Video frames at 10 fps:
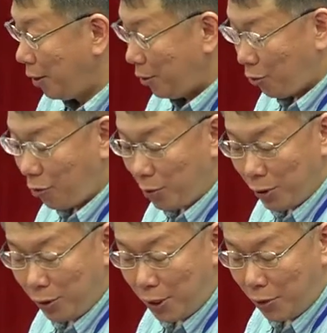所以，我们
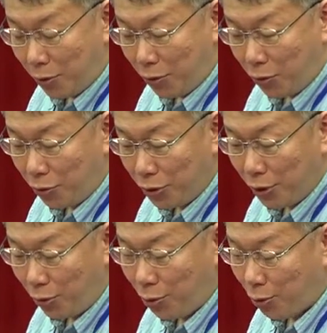事实上有用新
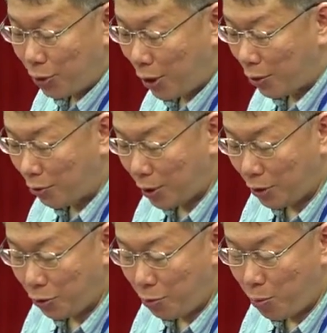农国宅哦
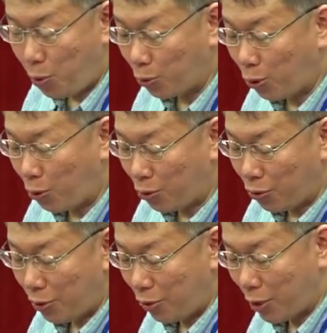当做 model 哦，
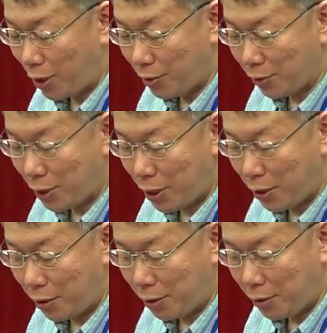有开始在
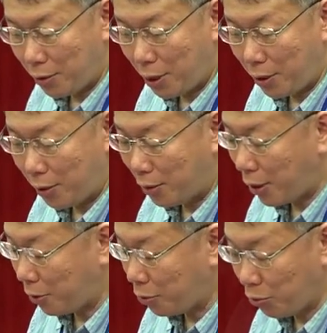在
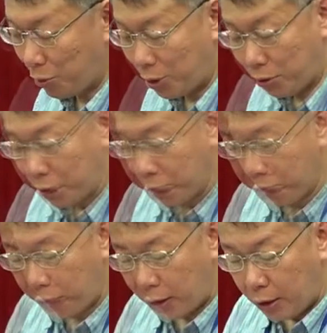在做的哈。
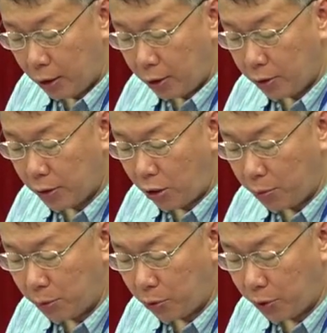事实上，我
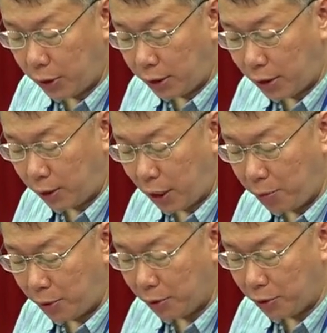们所谓在讲台
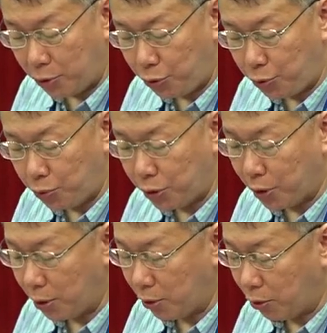北市的居住
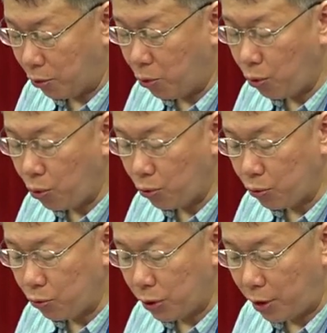正义啊，公共
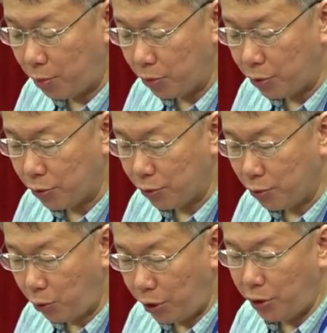住宅不是
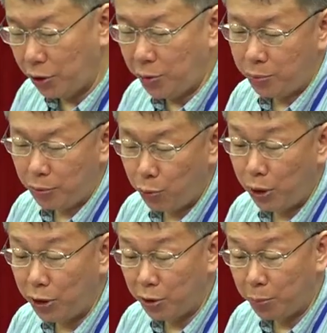唯一的一唯
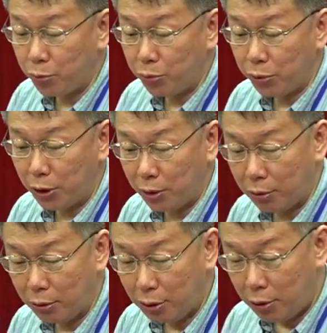一的部分了哈。
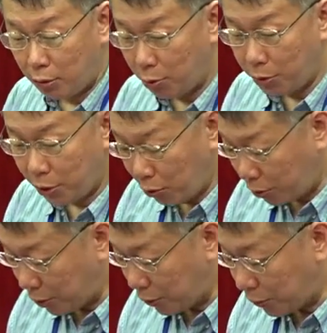我们经过
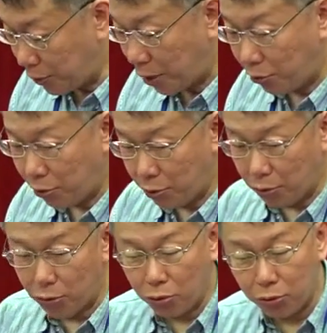整个思考以后
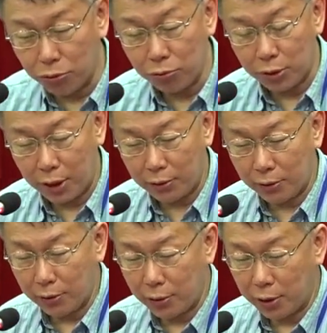啊，公共住宅只
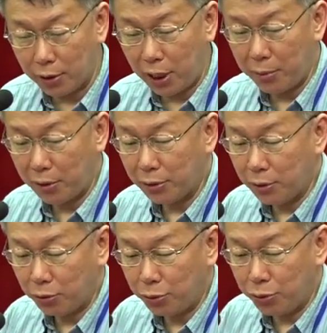是整个台北市
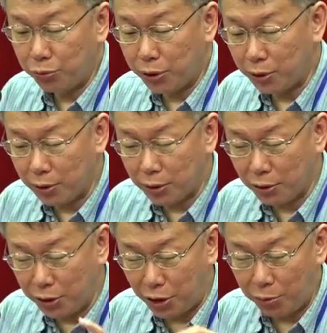哈居住政策的
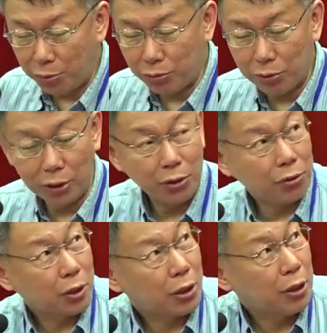一小部分。
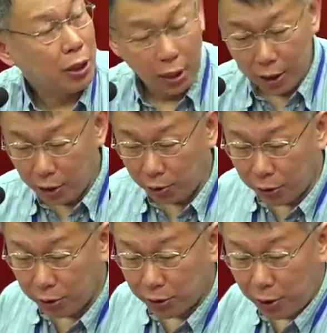OK，因
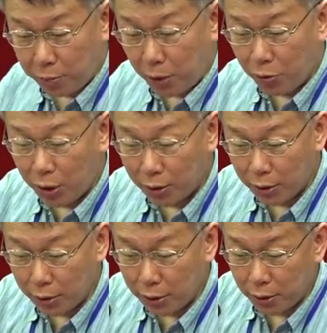为事实上包括这
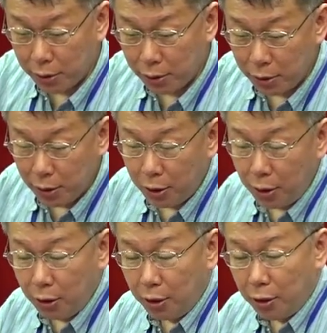个。
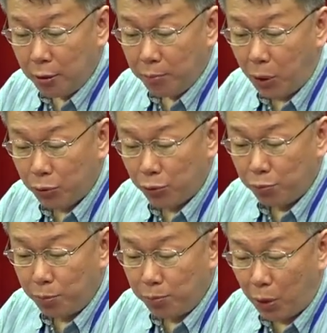包租、
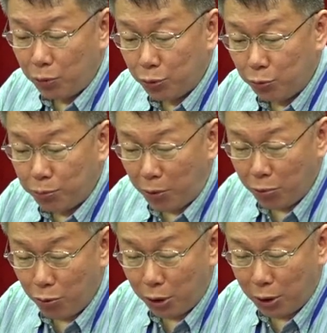包租、包
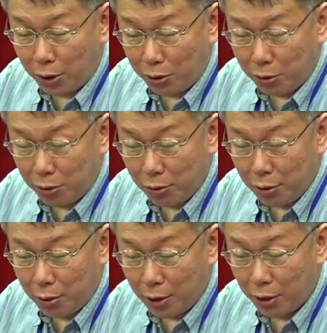管了哈，
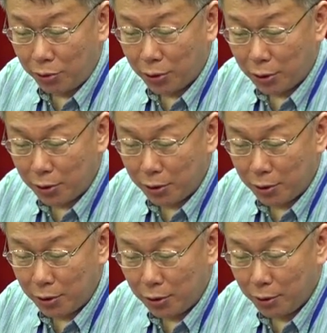还有这
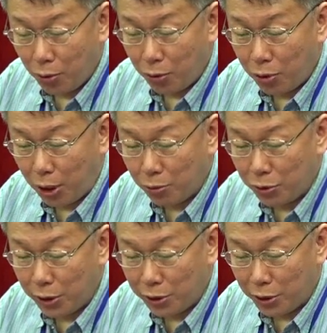个透过劳务
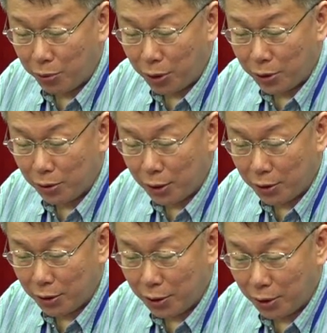健检的方式来
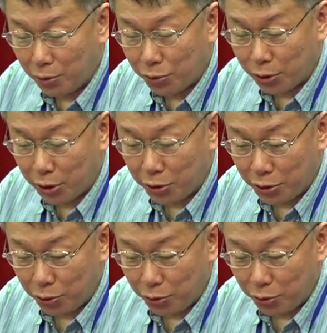增加都市更新的